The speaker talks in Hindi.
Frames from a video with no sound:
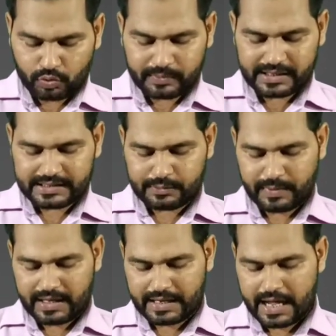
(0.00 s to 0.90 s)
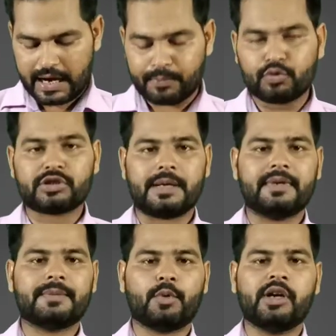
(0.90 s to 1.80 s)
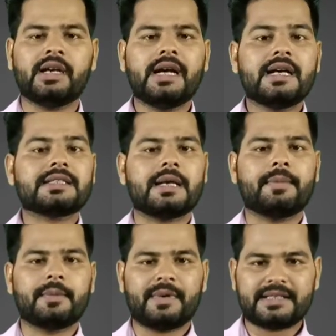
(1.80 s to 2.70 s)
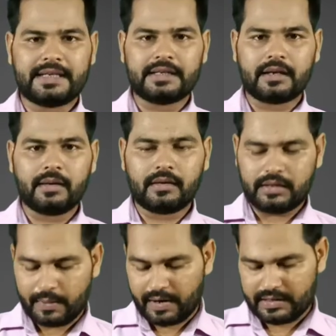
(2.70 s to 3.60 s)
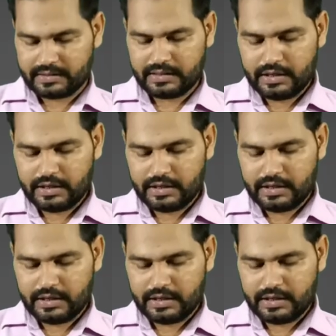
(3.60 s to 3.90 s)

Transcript: टोम जैसे इस पर आ रहा है अप टू सेवन पॉइंट सेवन परसेंट रिवार्ड्स